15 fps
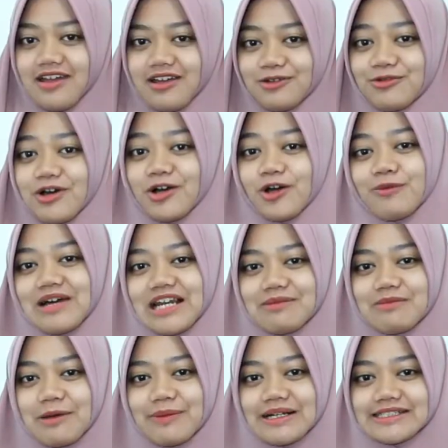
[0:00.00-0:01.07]
2,5%
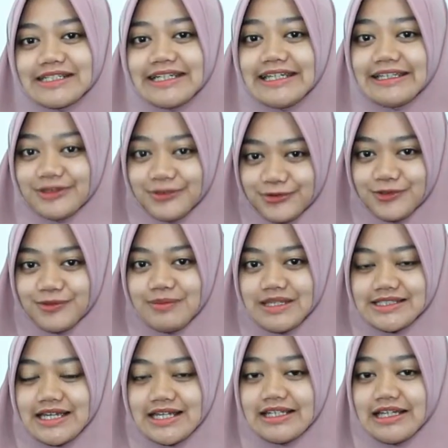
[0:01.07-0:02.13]
itu
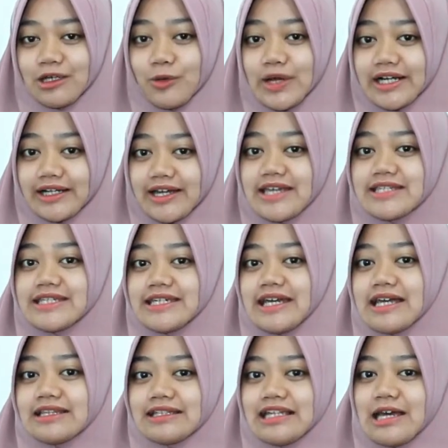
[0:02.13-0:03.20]
bisa dikeluarkan
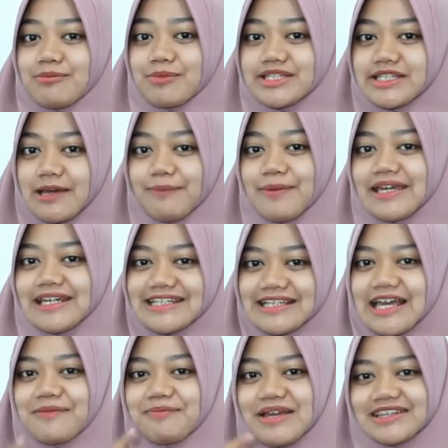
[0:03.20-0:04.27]
jika telah mencapai
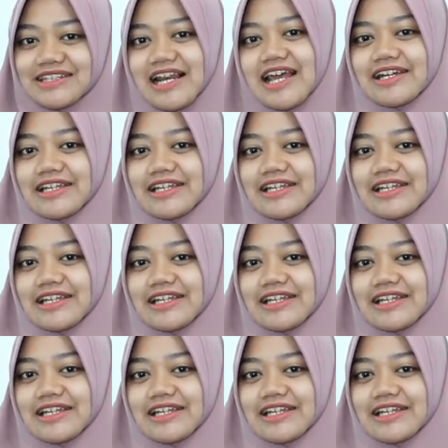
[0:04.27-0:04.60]
nishab yang telah